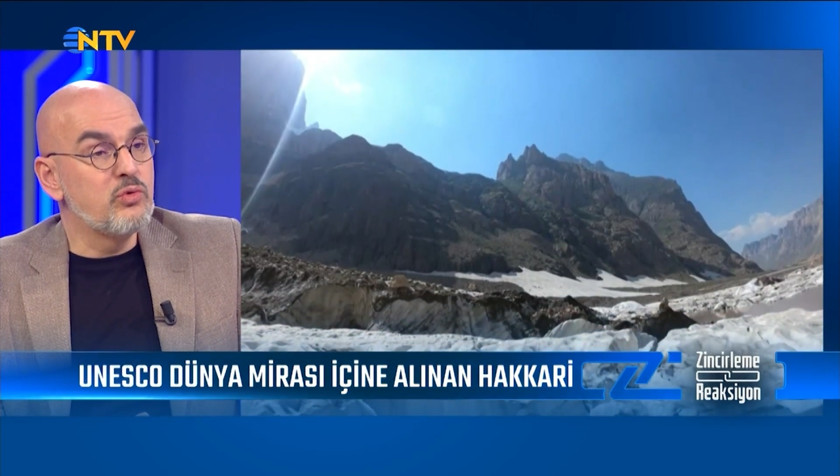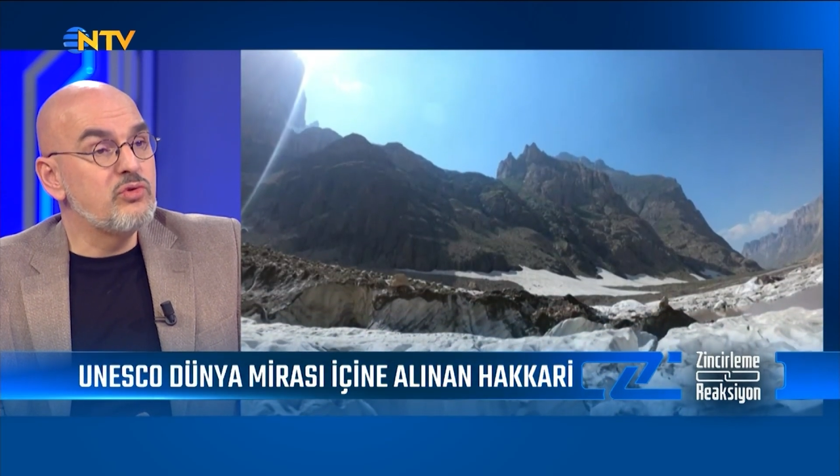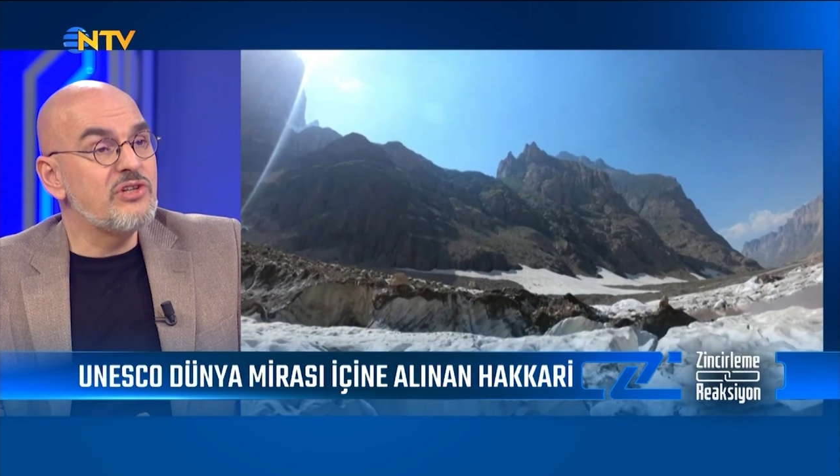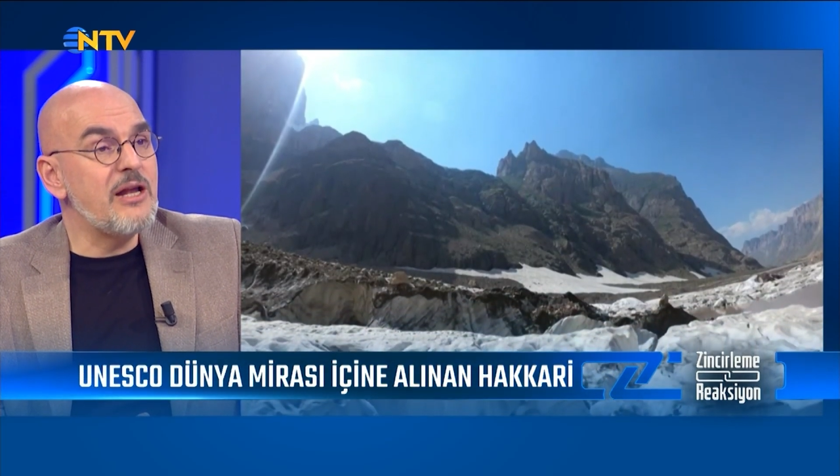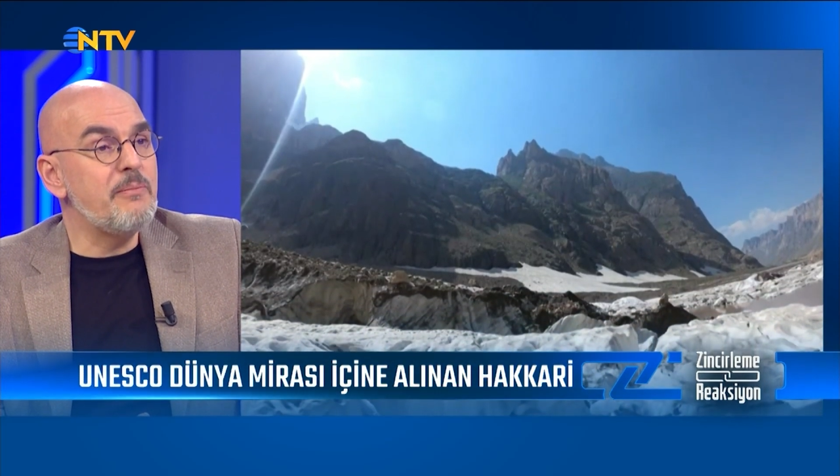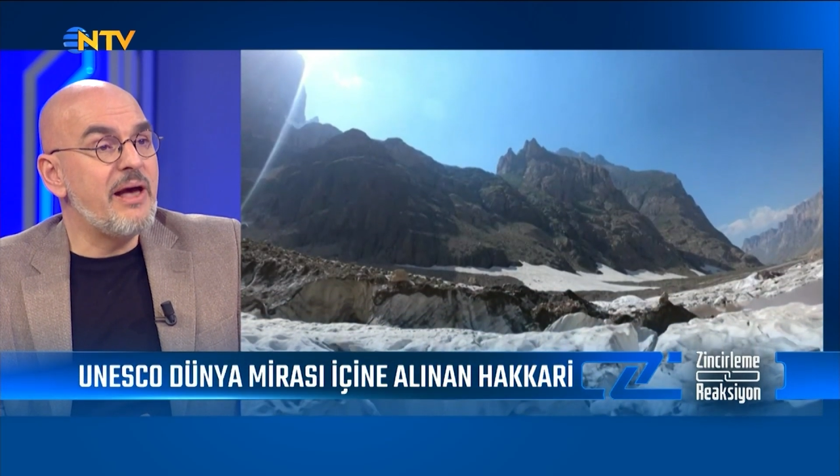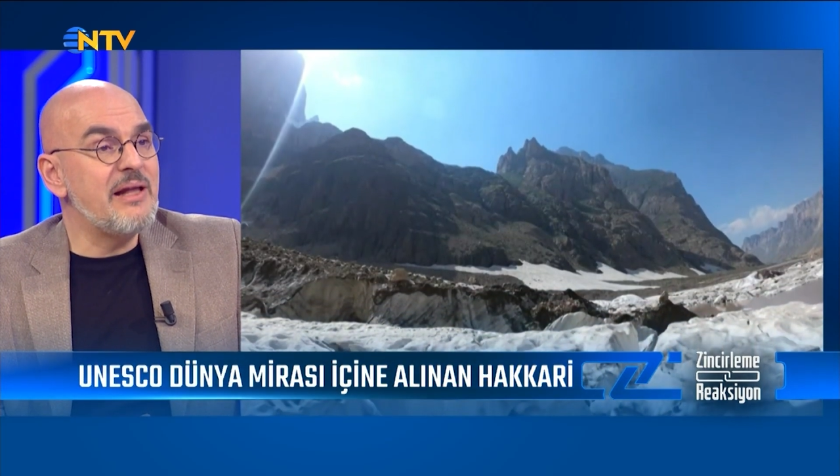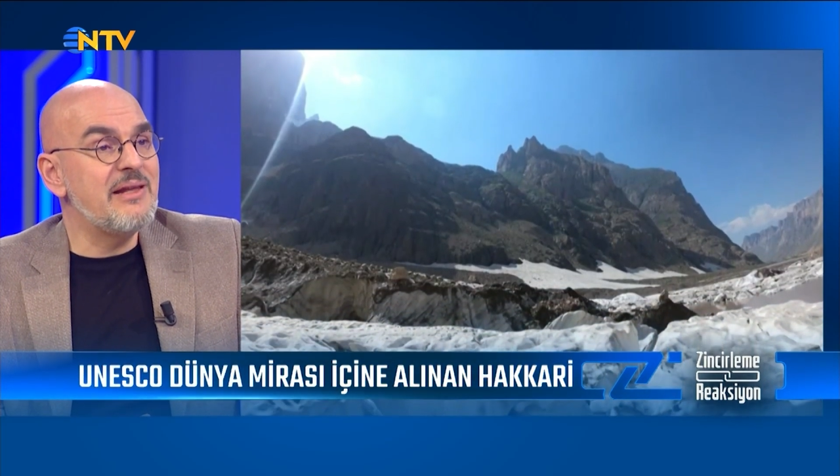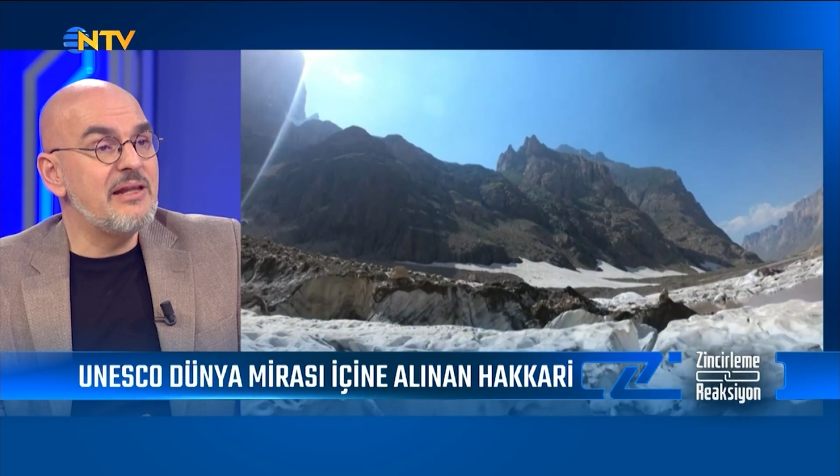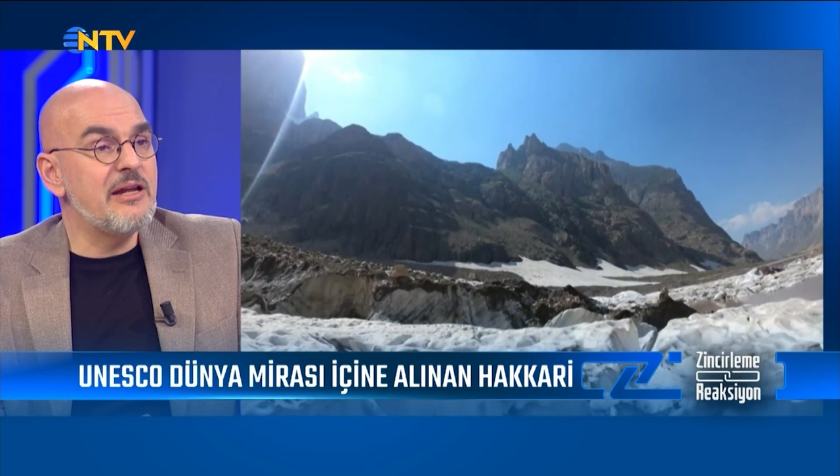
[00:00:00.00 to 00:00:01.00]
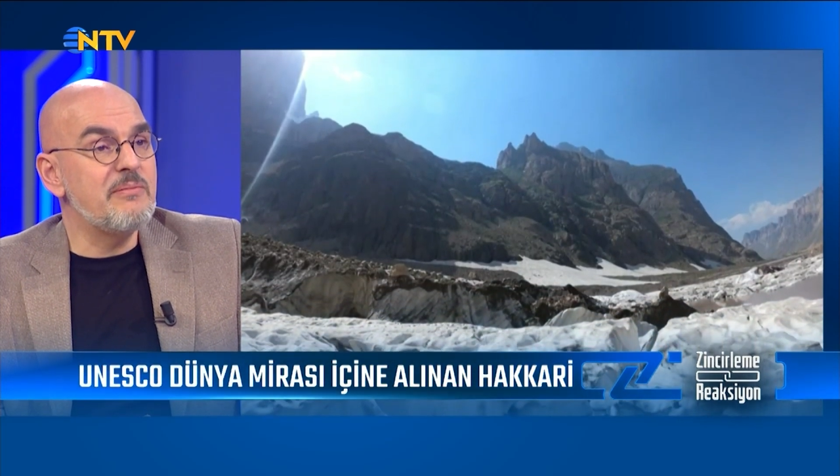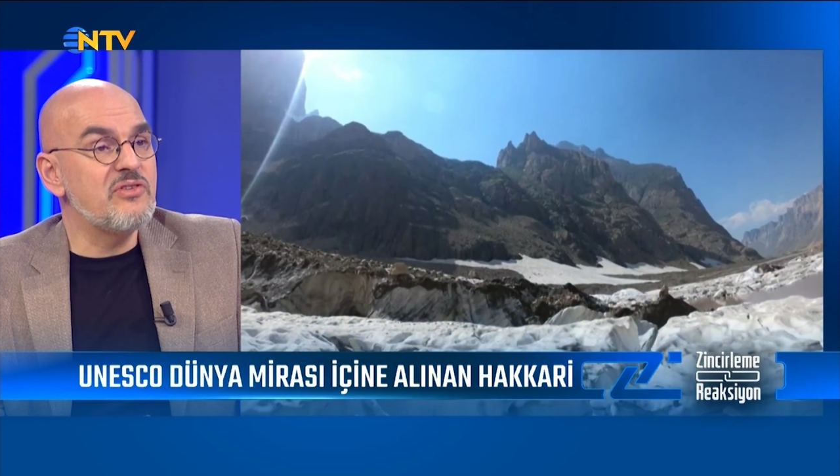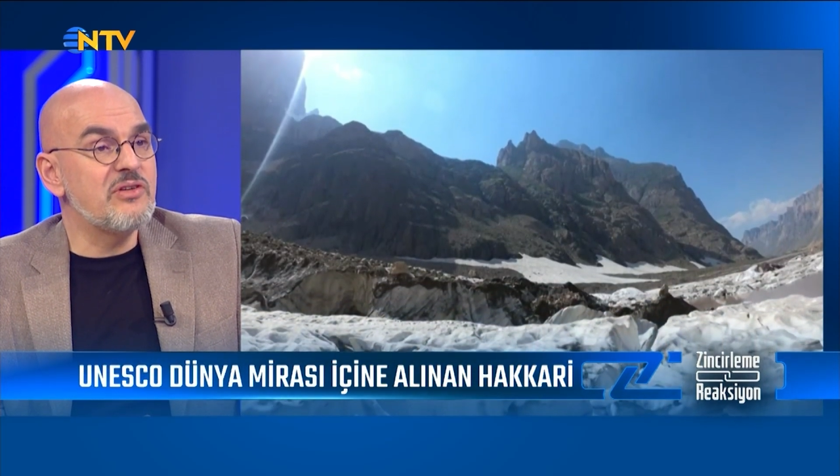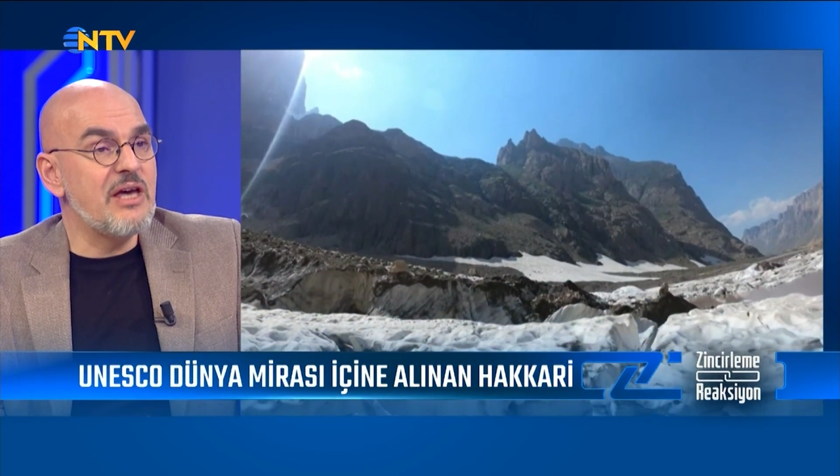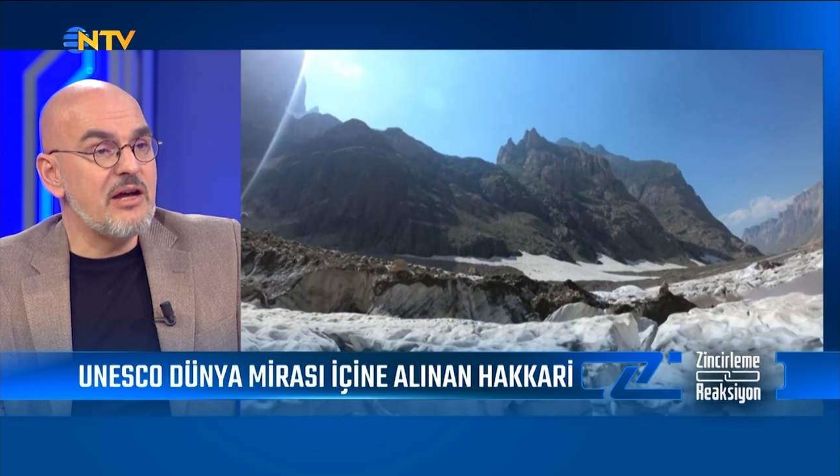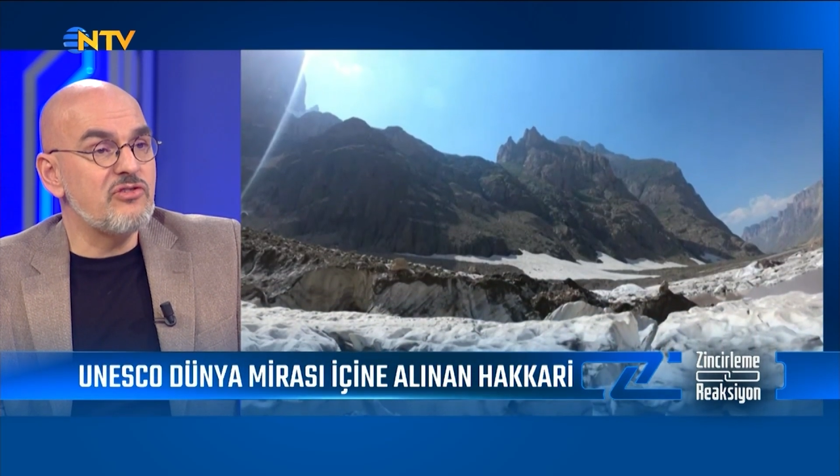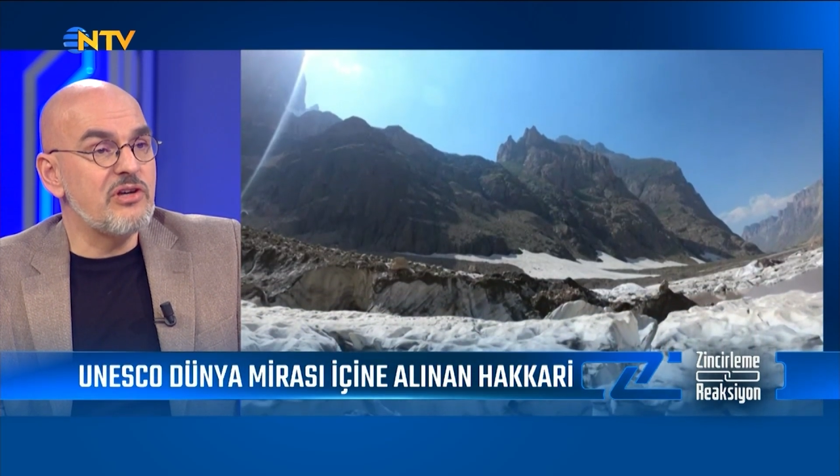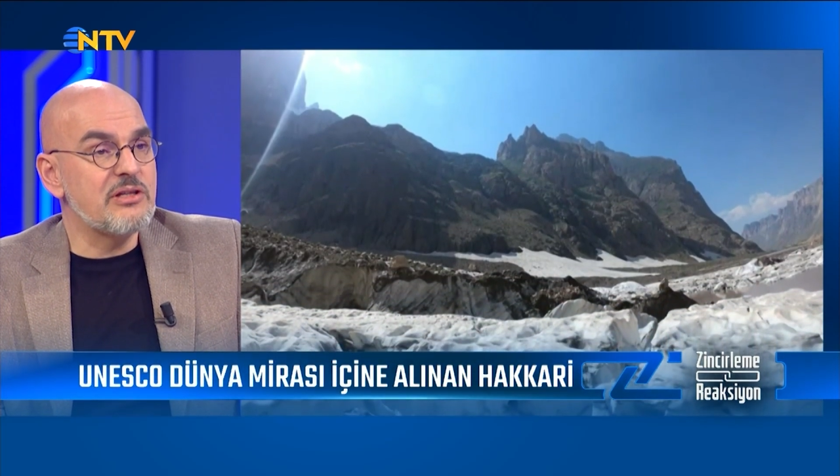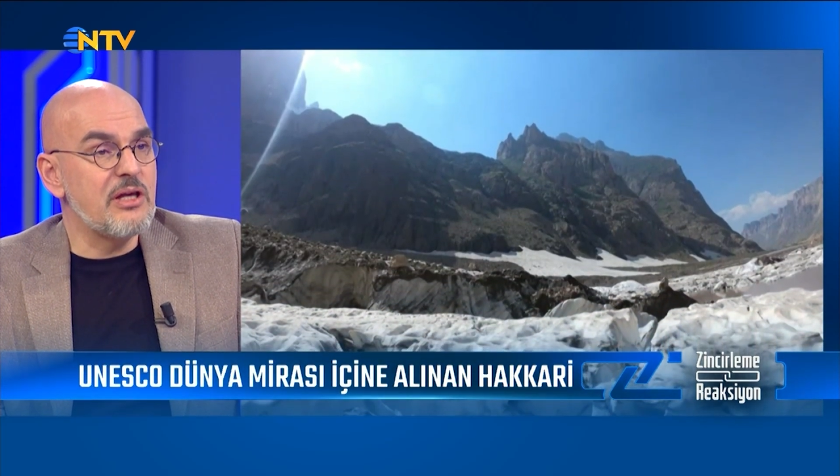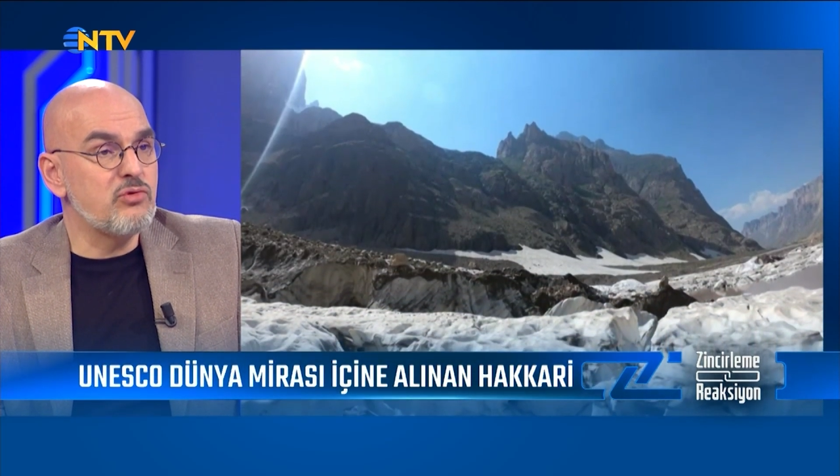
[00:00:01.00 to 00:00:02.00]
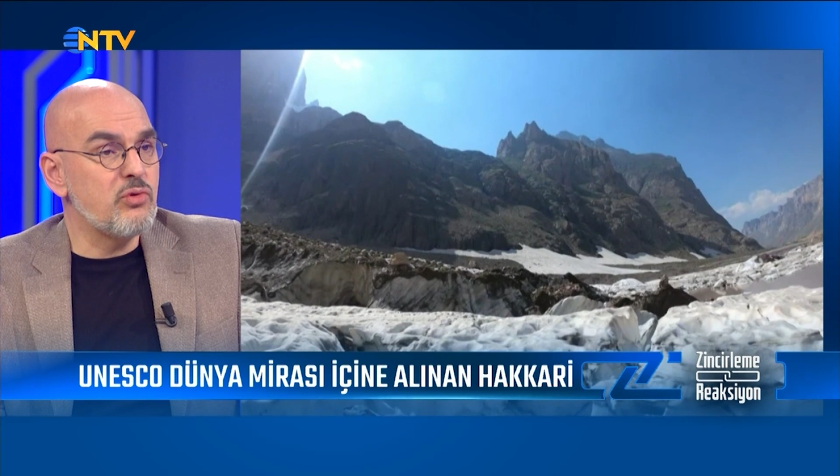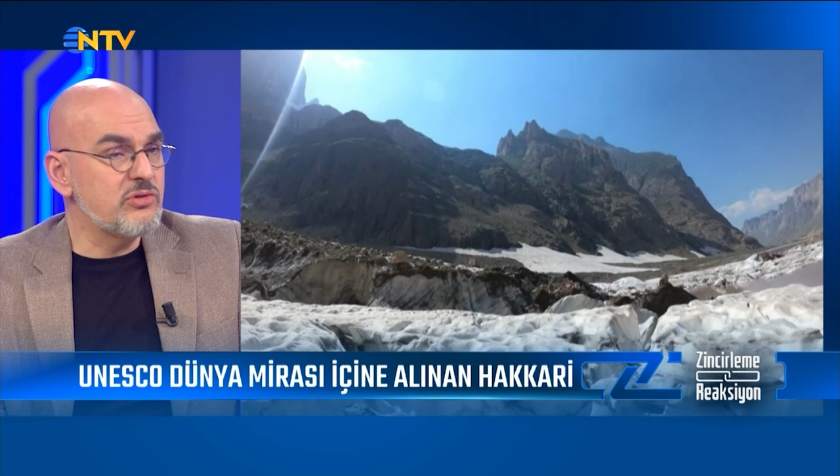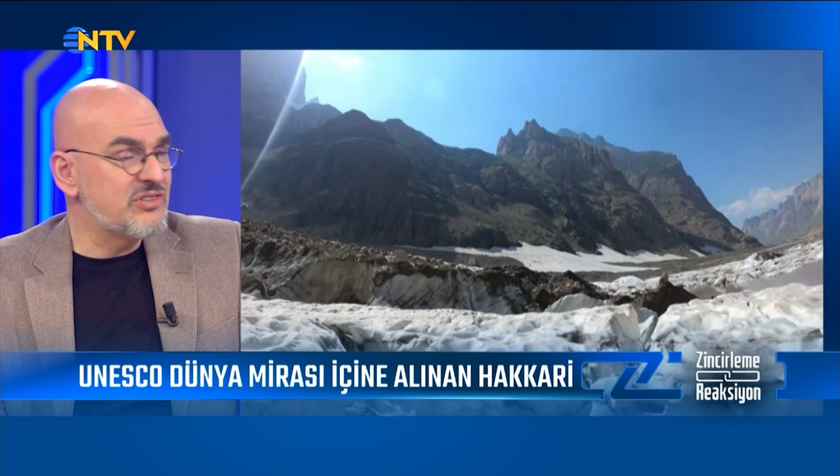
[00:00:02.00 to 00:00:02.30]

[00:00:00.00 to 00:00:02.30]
güzel beldelerimizi gerçekten çok